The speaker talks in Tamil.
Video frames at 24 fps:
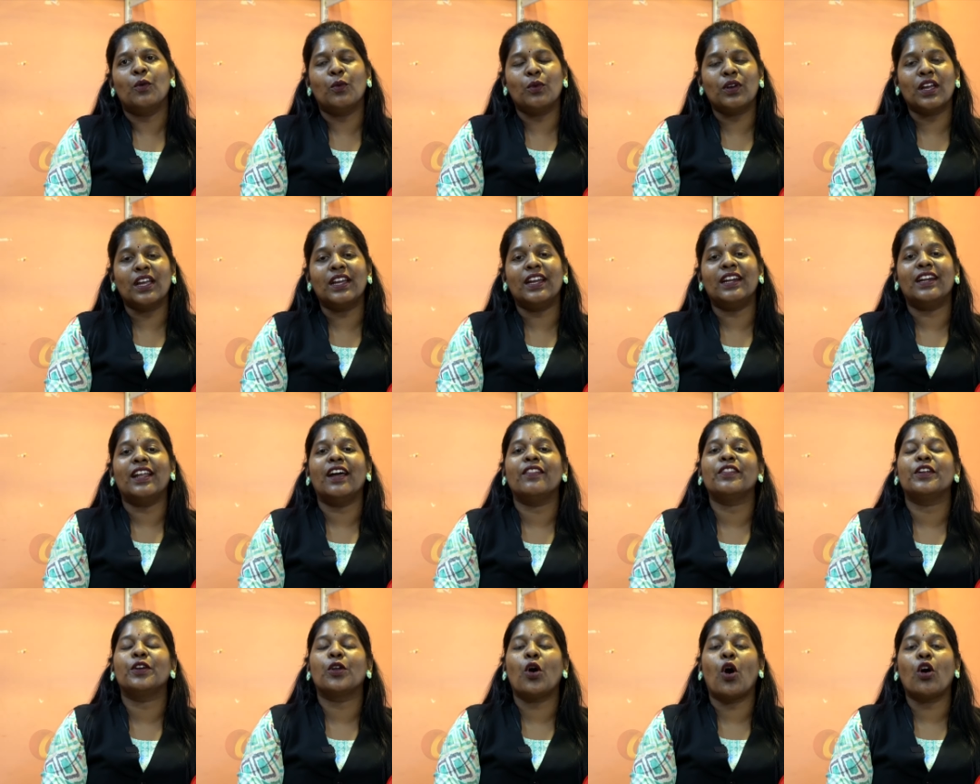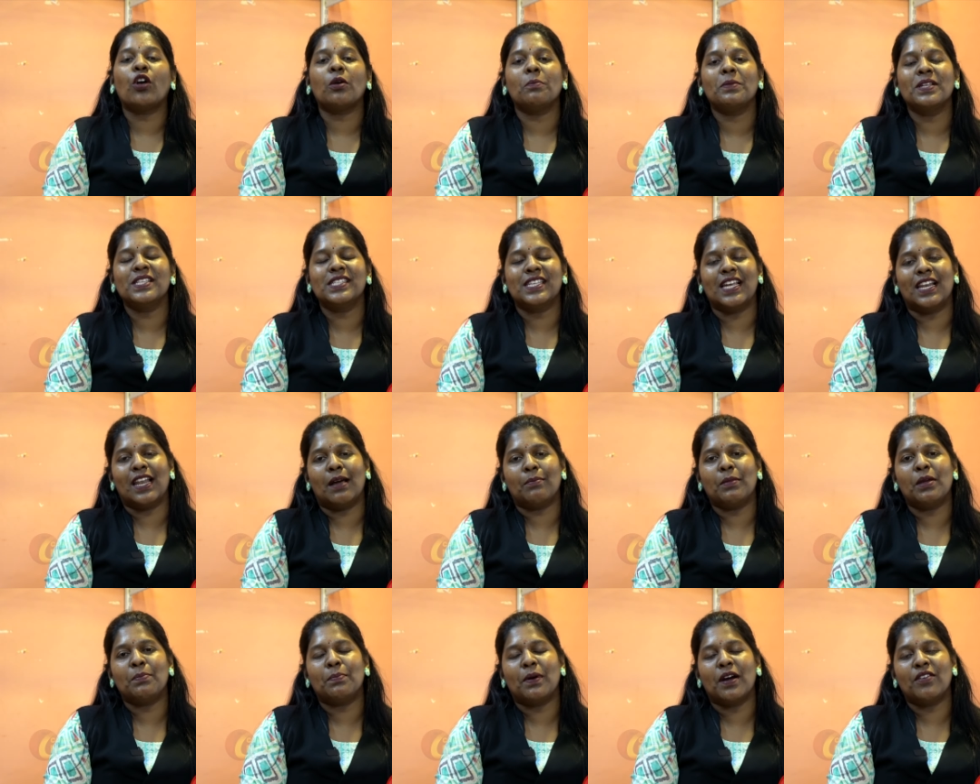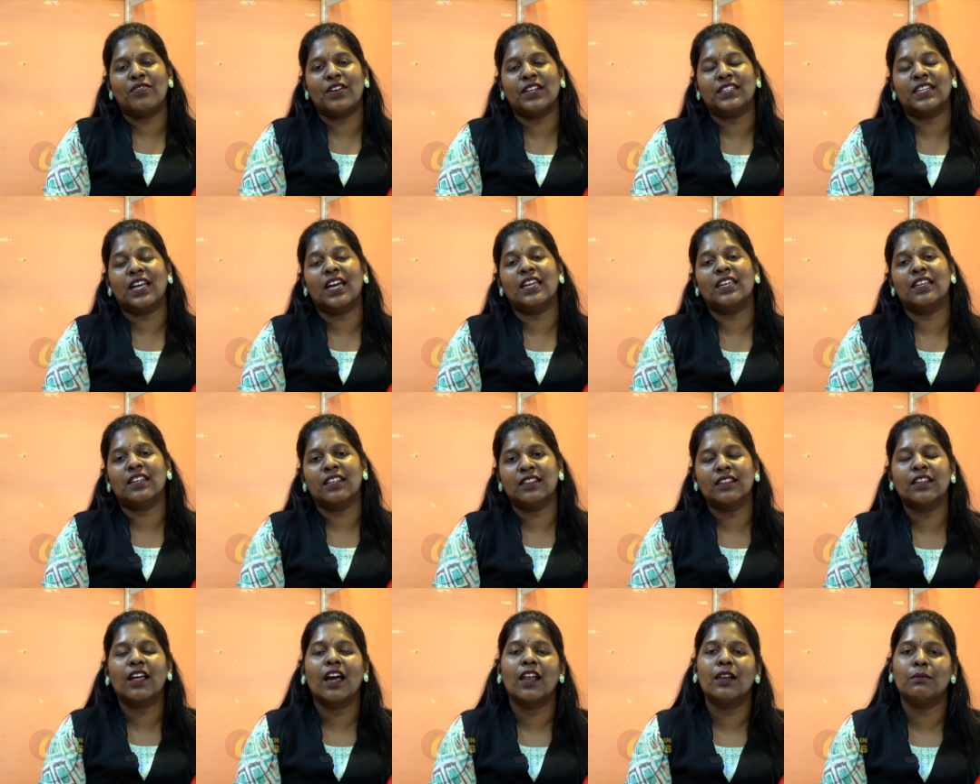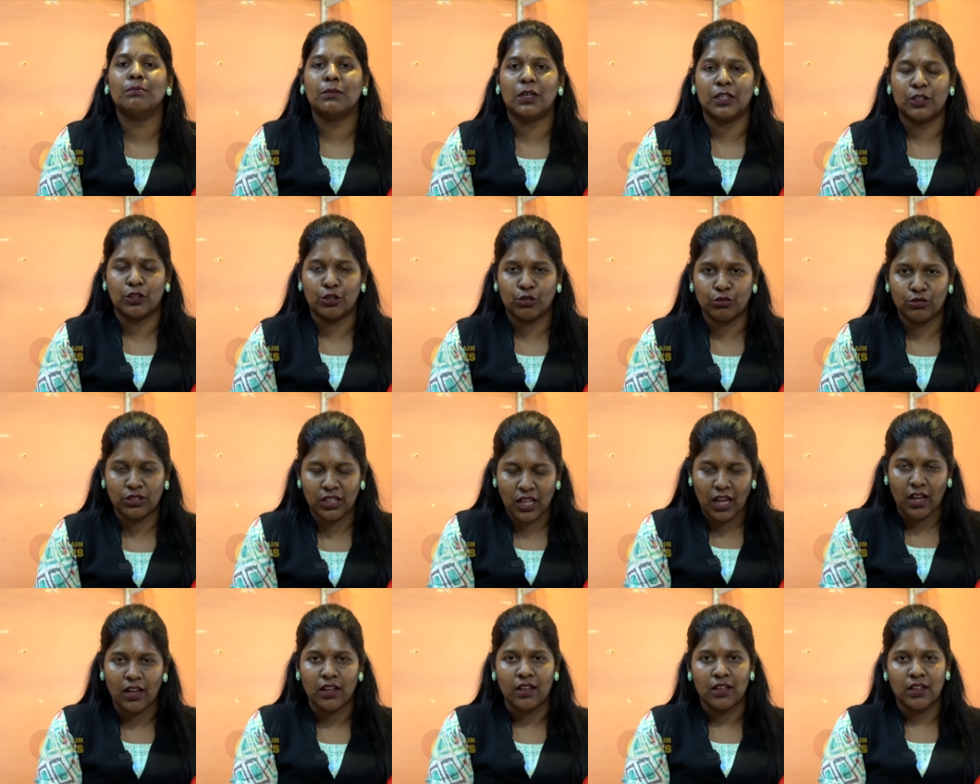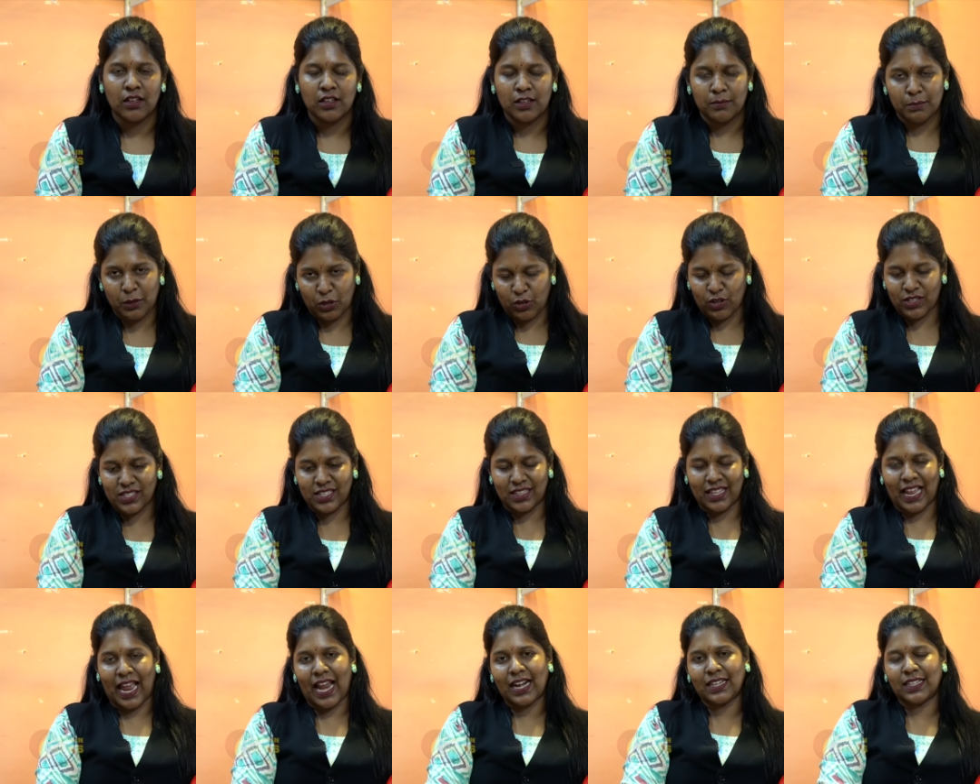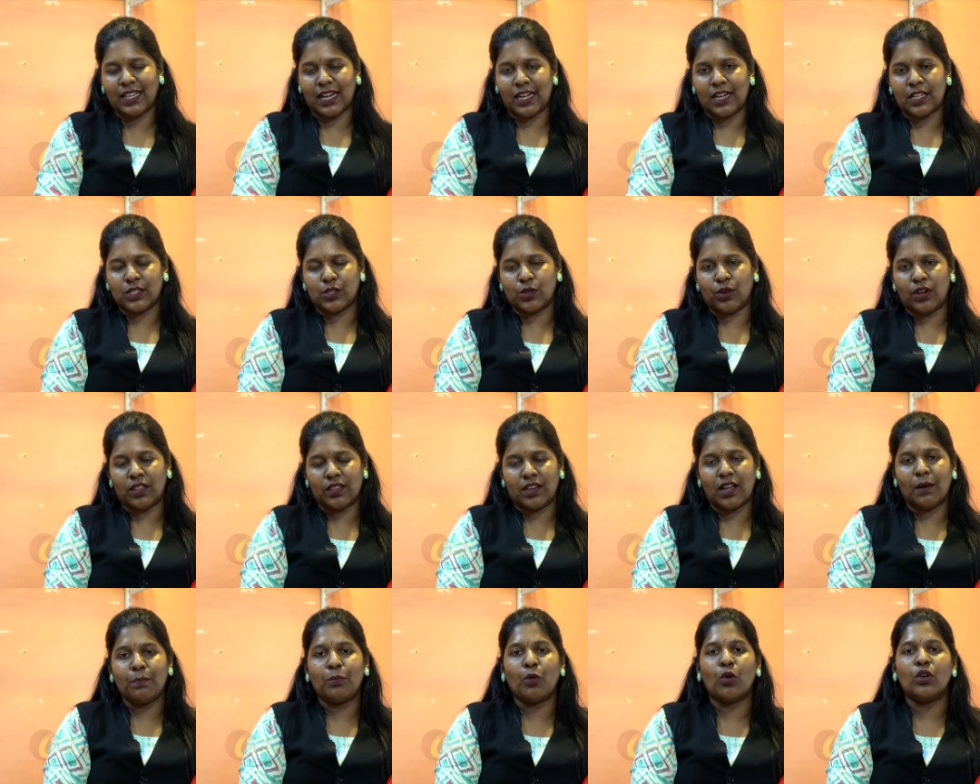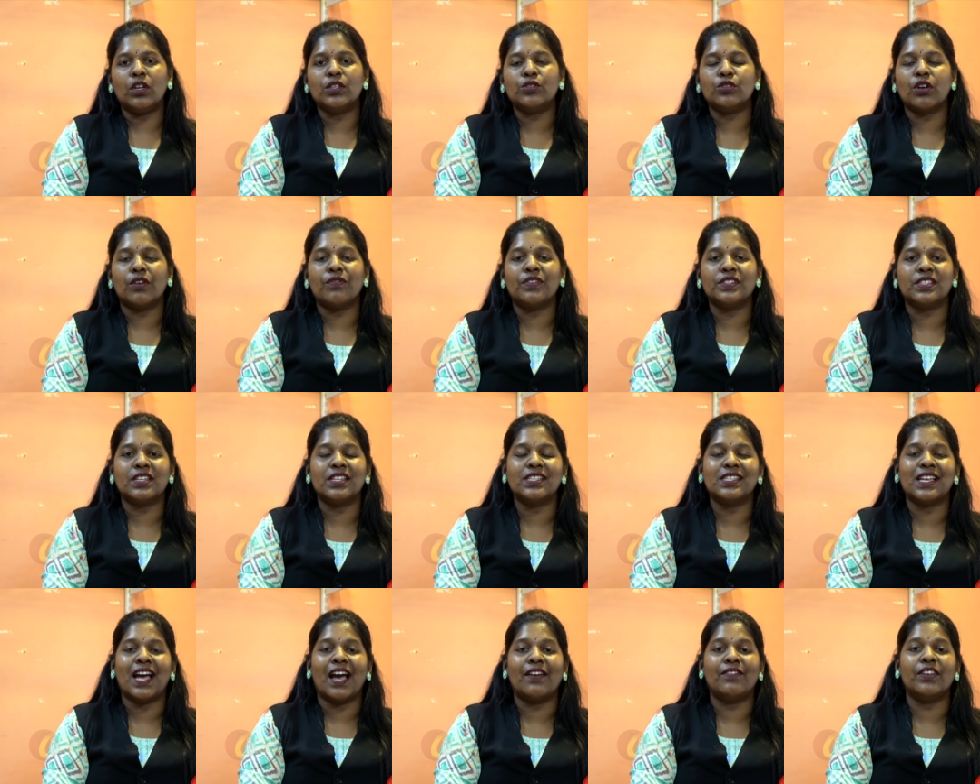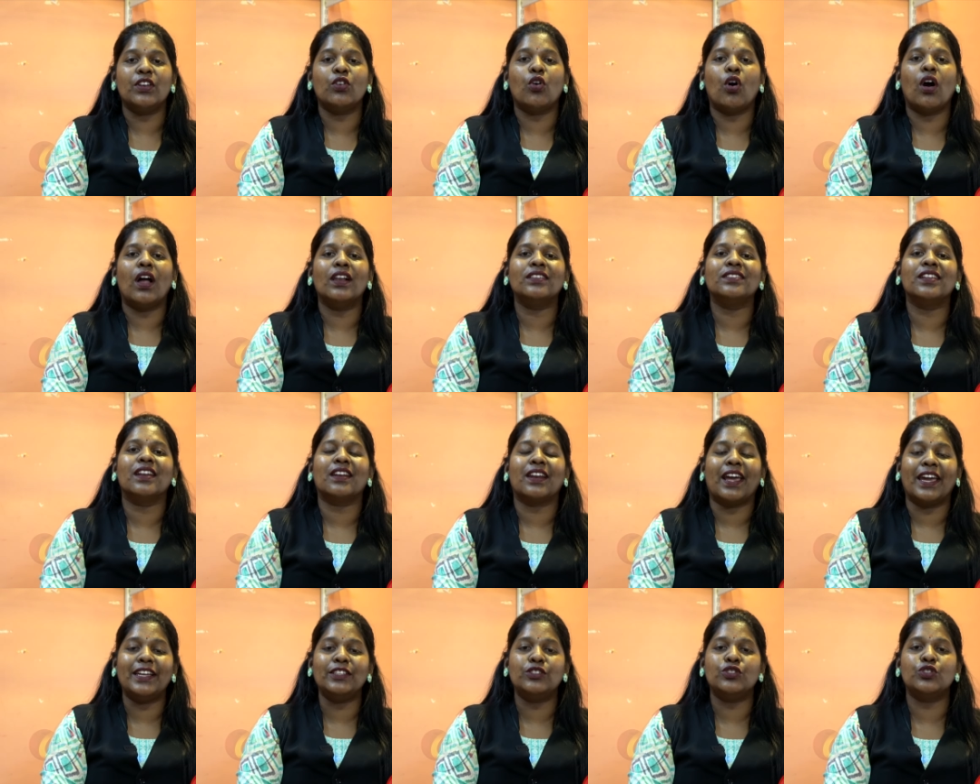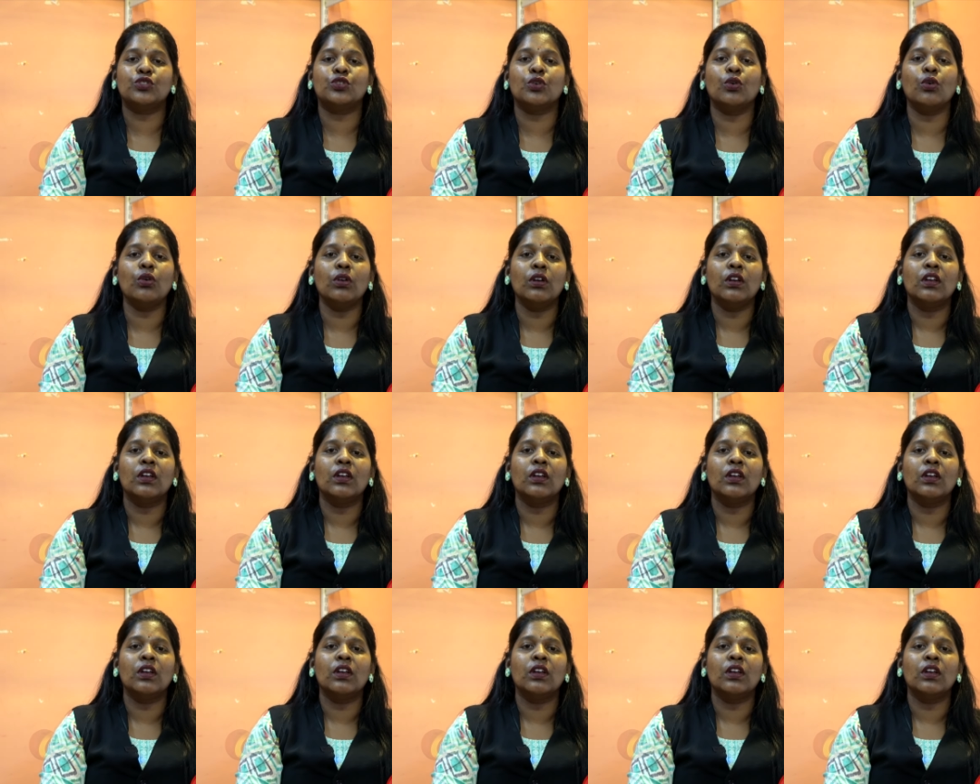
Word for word: உங்ககிட்ட அந்த டாக்குமெண்ட்ஸ் எல்லாமே பர்ஃபெக்டாக இருந்தால் மட்டும்தான் பிகாஸ் அந்த ஆக்ட் என்ன சொல்லுதுன்னா போலீஸ் ஆஃபீஸர் இஸ் ஹேவிங் ஆல் த ரைட்ஸ் டு